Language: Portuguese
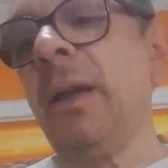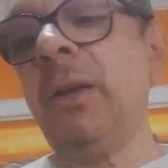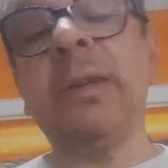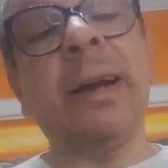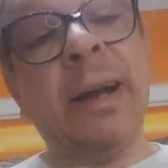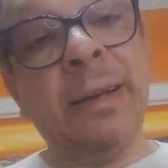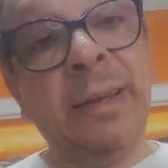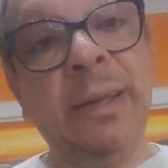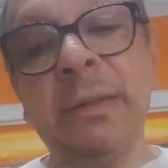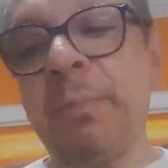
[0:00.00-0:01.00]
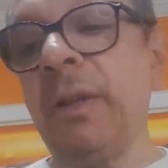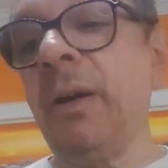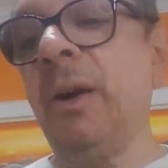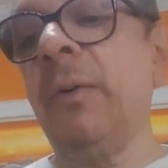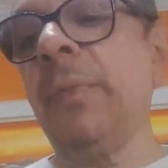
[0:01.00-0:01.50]
e Zacarias,
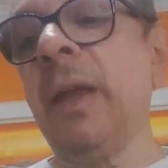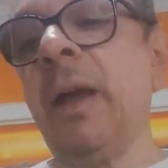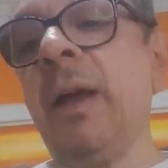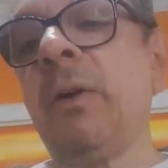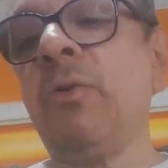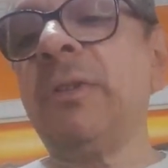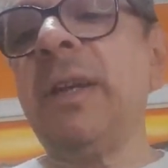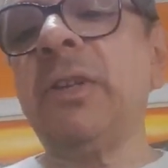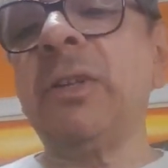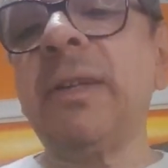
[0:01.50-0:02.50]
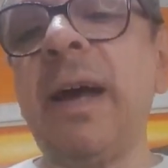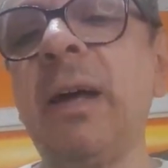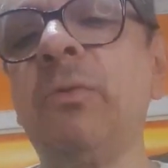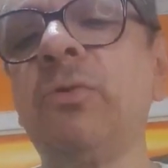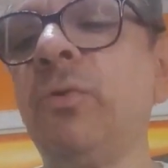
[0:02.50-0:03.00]
perdão,
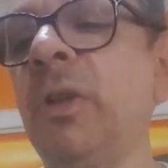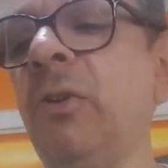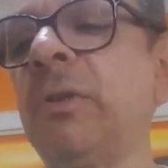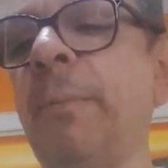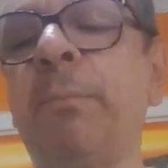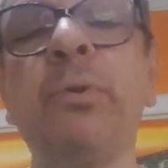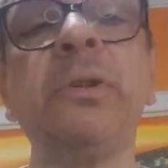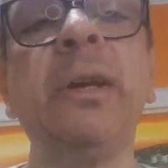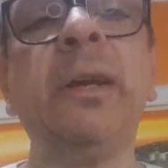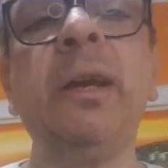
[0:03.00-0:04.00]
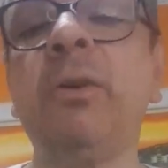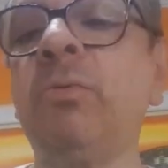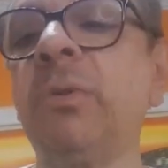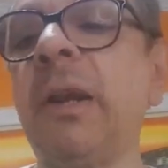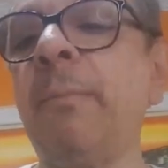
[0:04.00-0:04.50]
conscientizaram os judeus a prosseguir
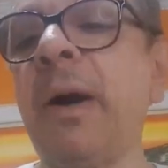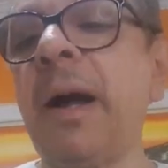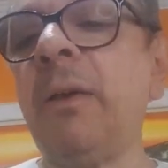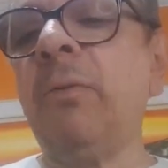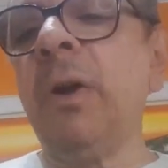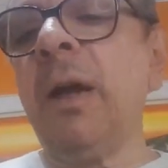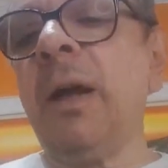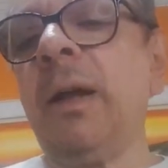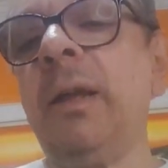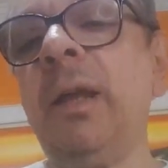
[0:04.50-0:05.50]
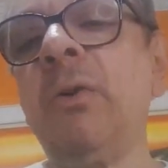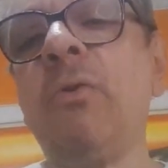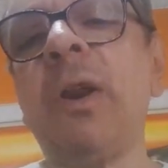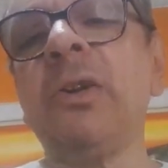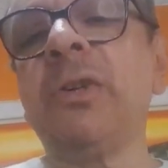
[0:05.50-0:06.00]
com o trabalho e
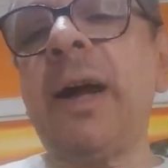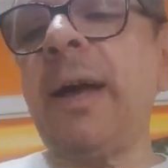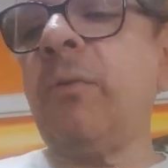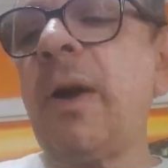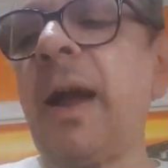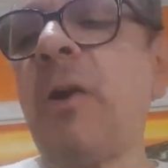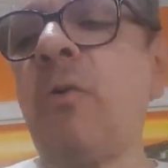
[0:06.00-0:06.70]
encorajaram a